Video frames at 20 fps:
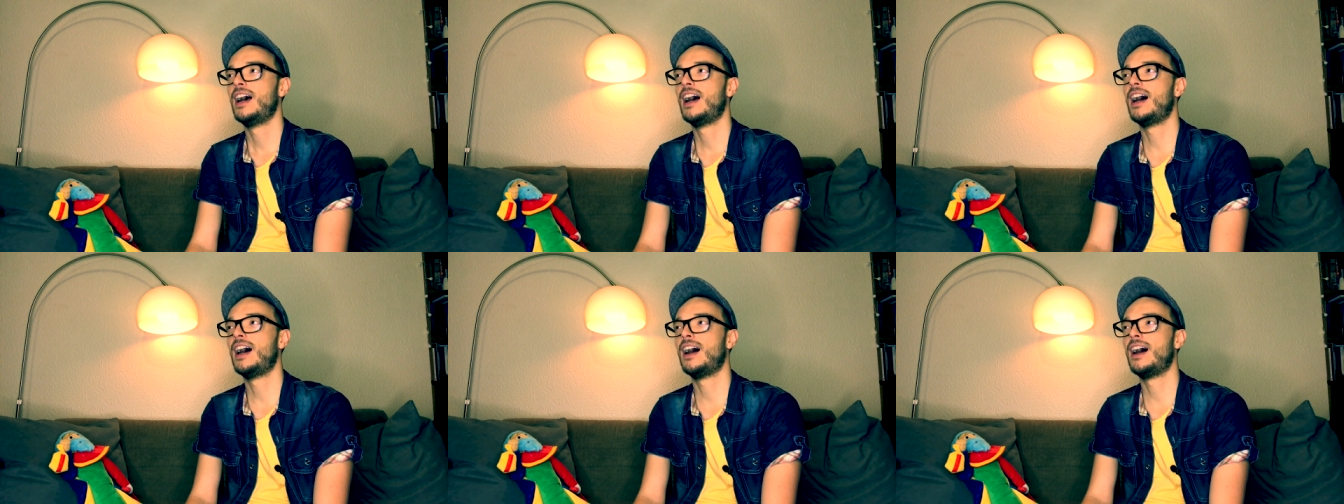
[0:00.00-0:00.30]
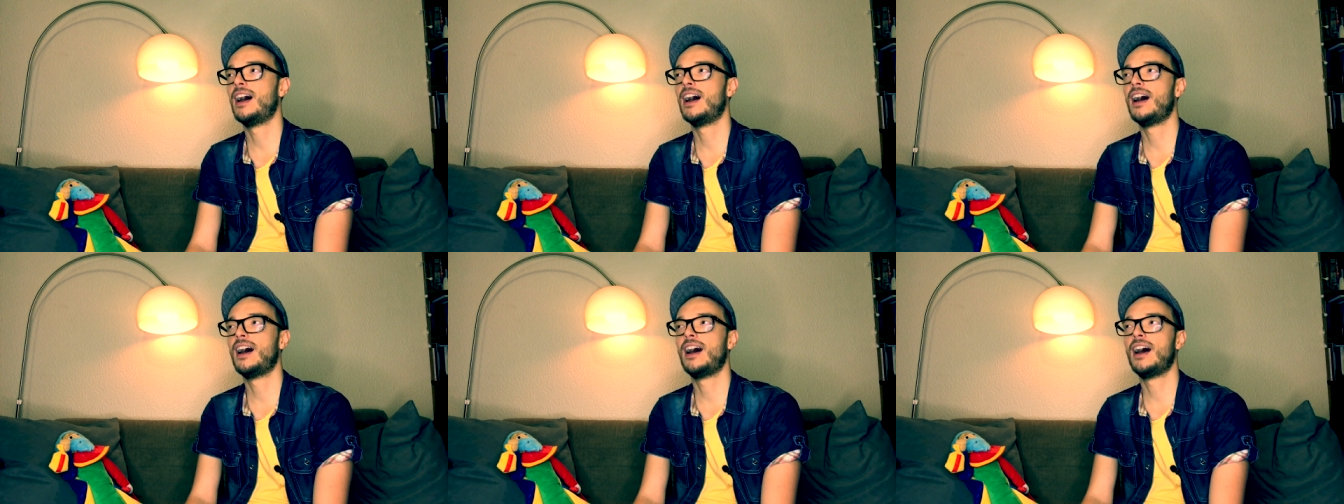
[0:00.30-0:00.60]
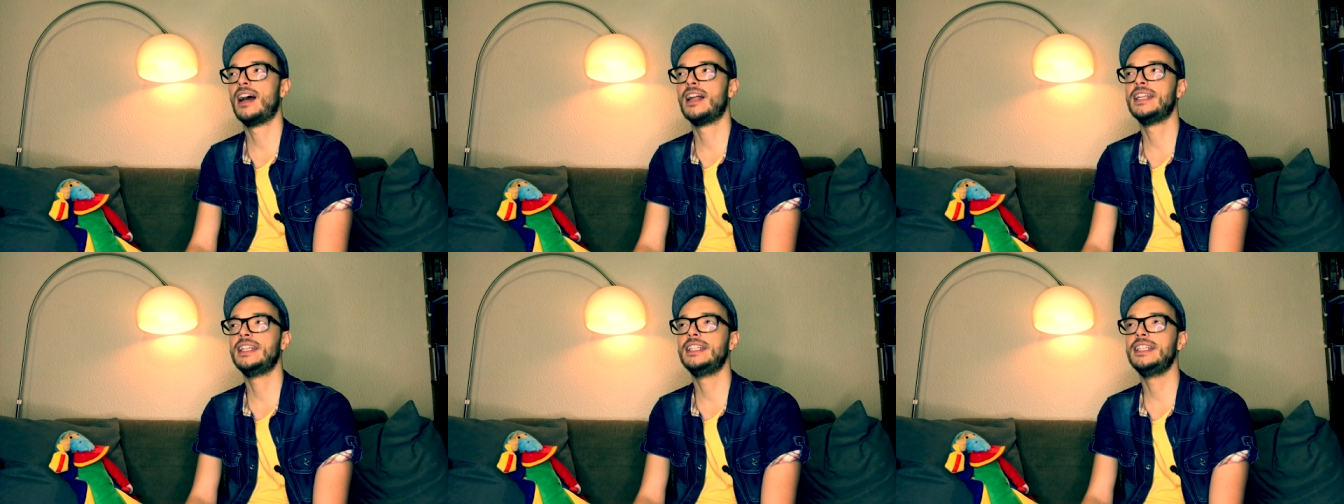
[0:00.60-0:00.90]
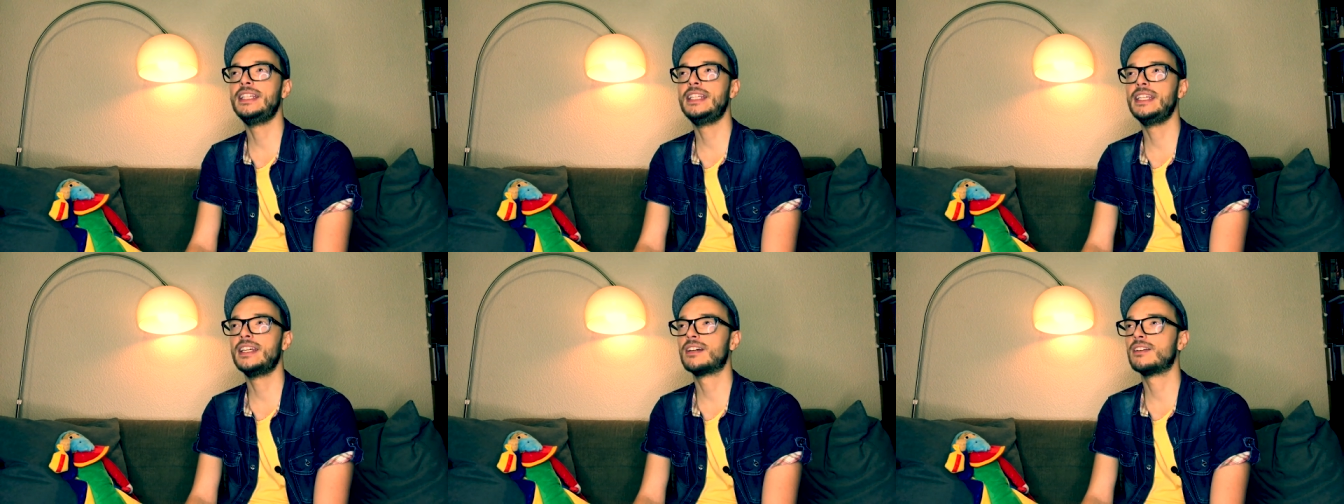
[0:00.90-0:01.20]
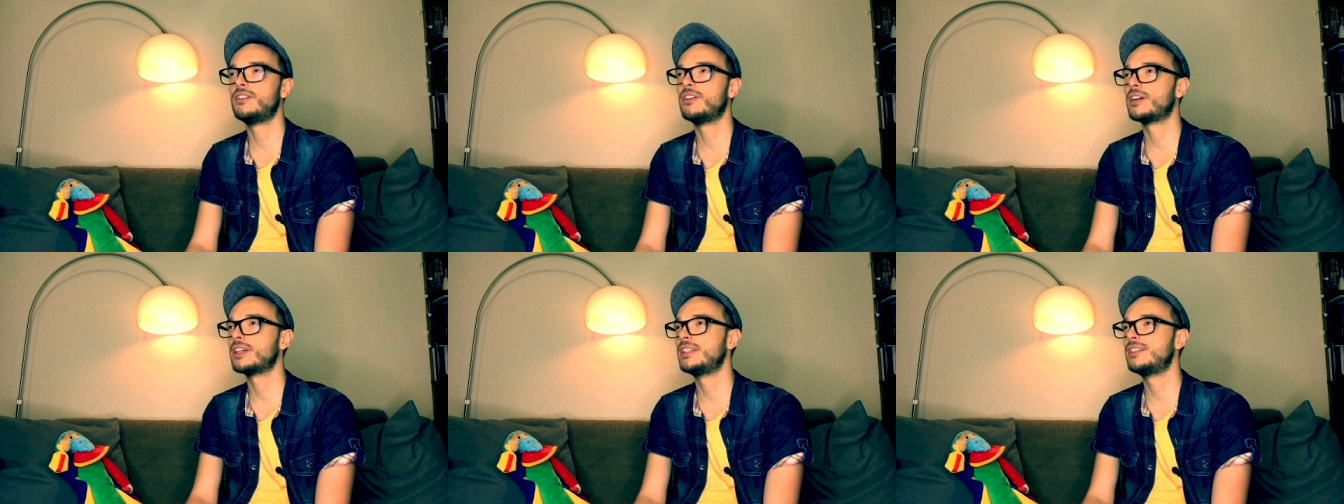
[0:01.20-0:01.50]
à, lire
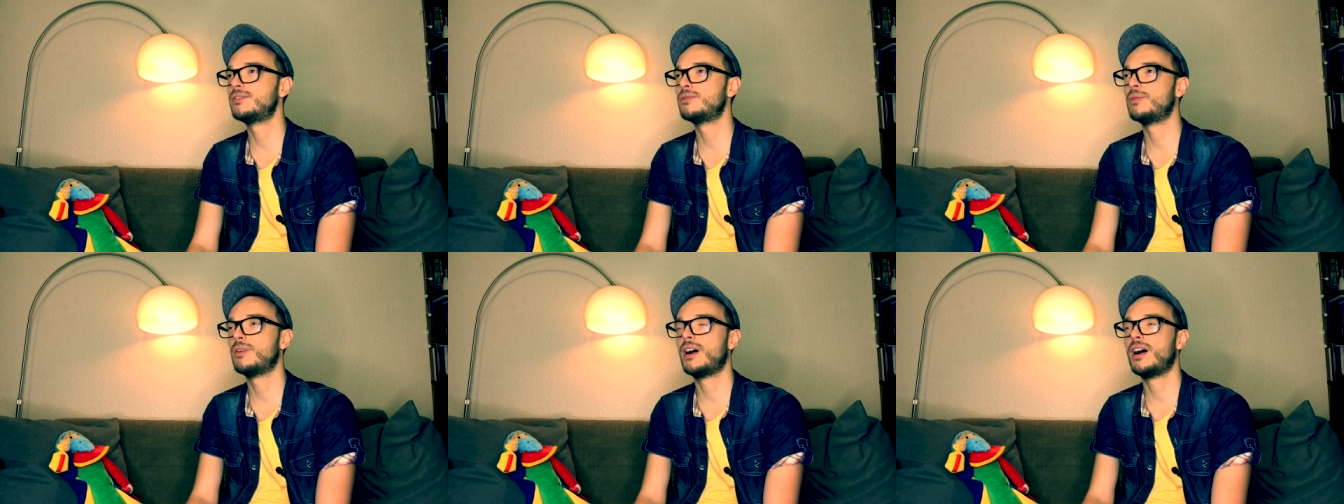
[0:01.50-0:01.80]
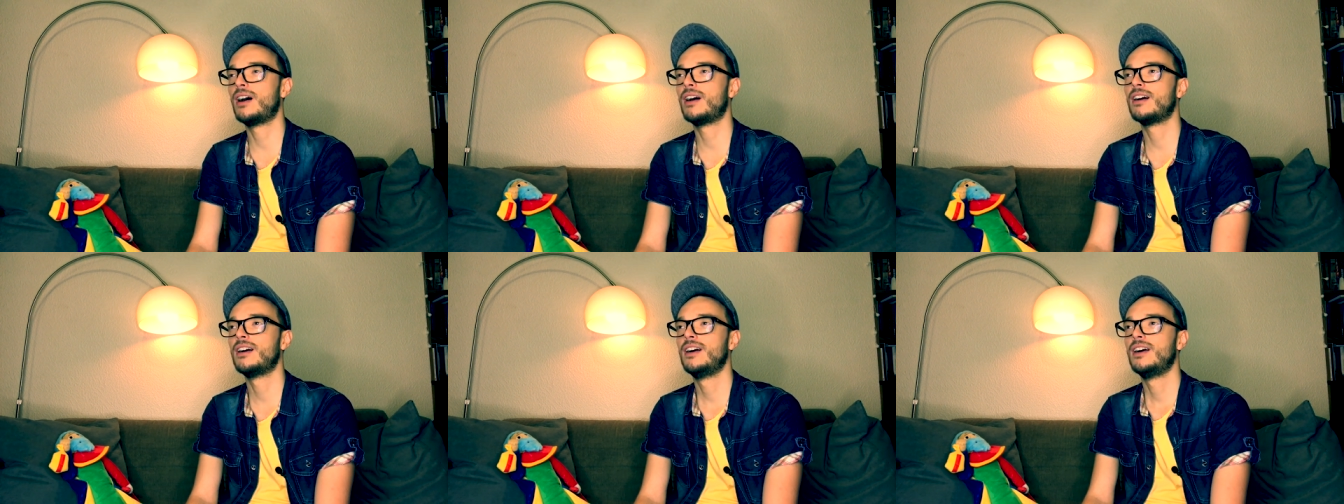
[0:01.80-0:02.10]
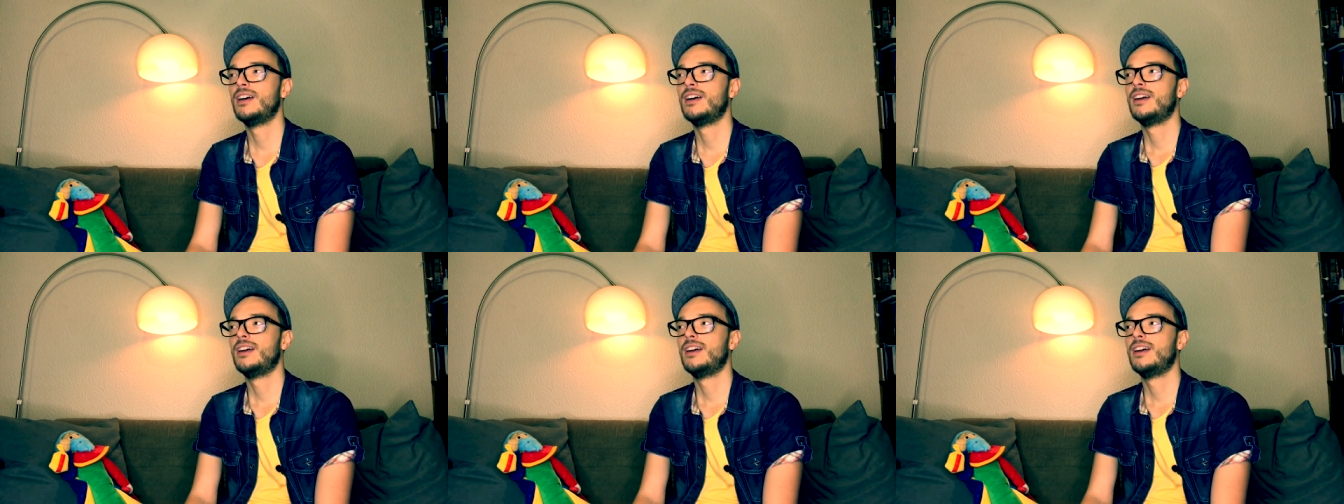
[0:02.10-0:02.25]
leur histoire.